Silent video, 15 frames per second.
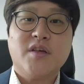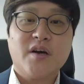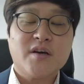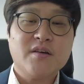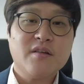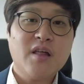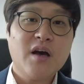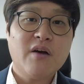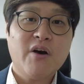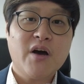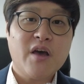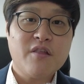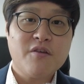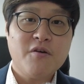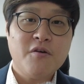자 그
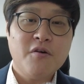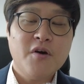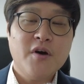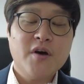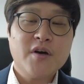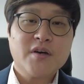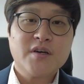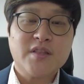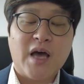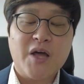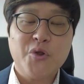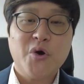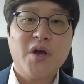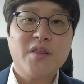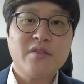상황에서 그
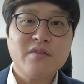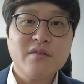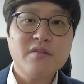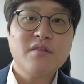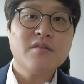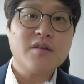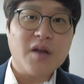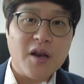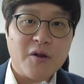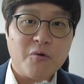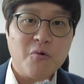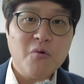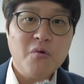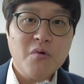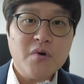단어의 뜻을
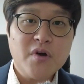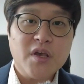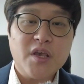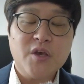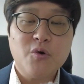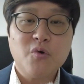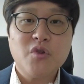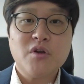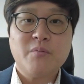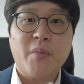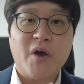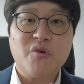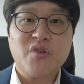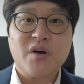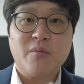알고 이론을
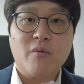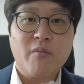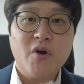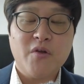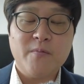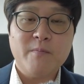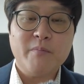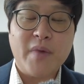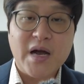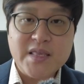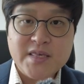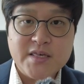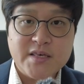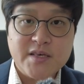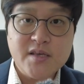배우다 보면
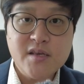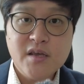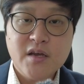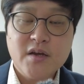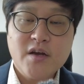마치